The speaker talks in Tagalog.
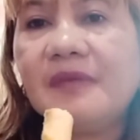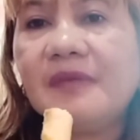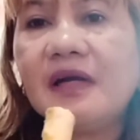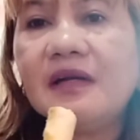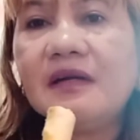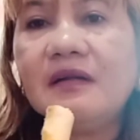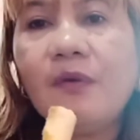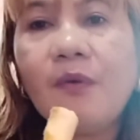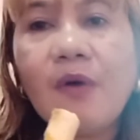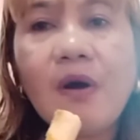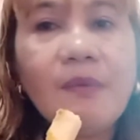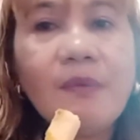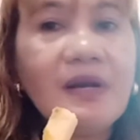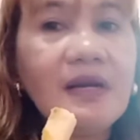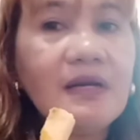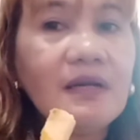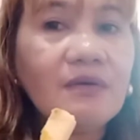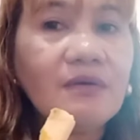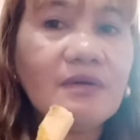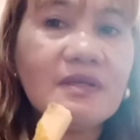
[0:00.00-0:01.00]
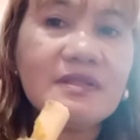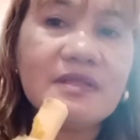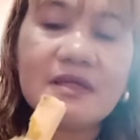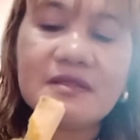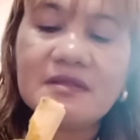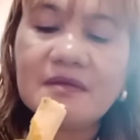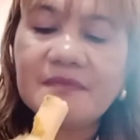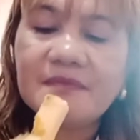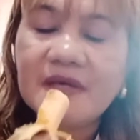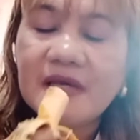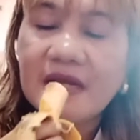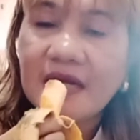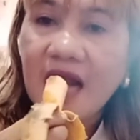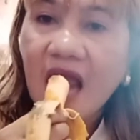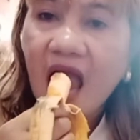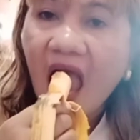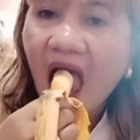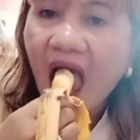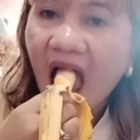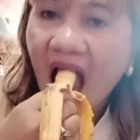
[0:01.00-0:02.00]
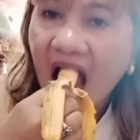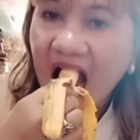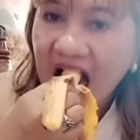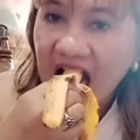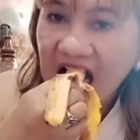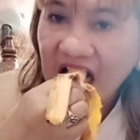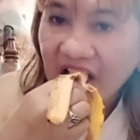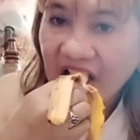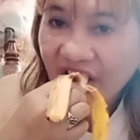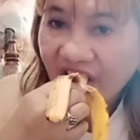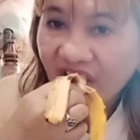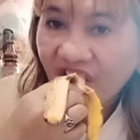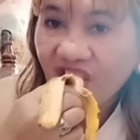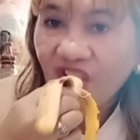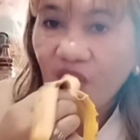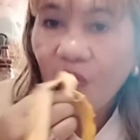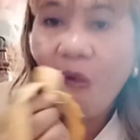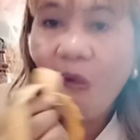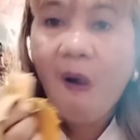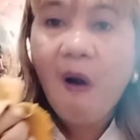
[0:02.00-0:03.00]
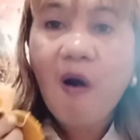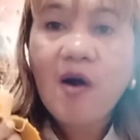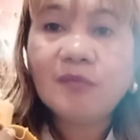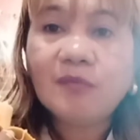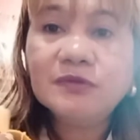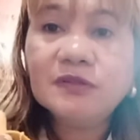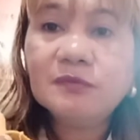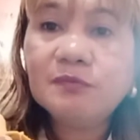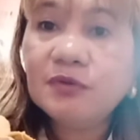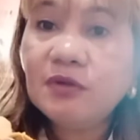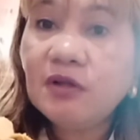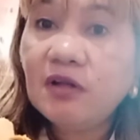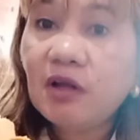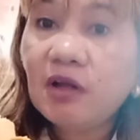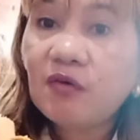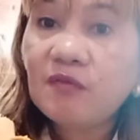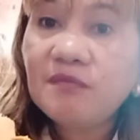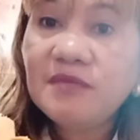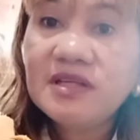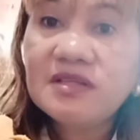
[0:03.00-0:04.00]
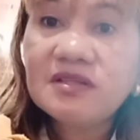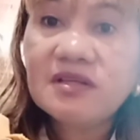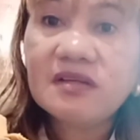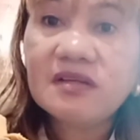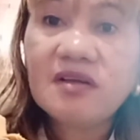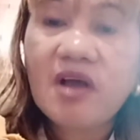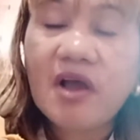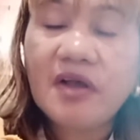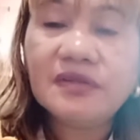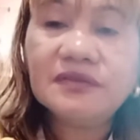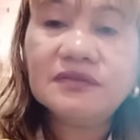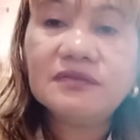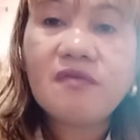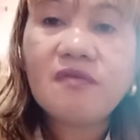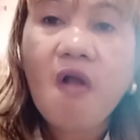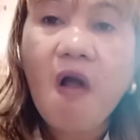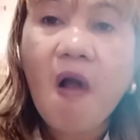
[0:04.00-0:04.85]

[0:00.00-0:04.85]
Parang nawawala na ako sasabihin. Nabubulol ako minsan guys.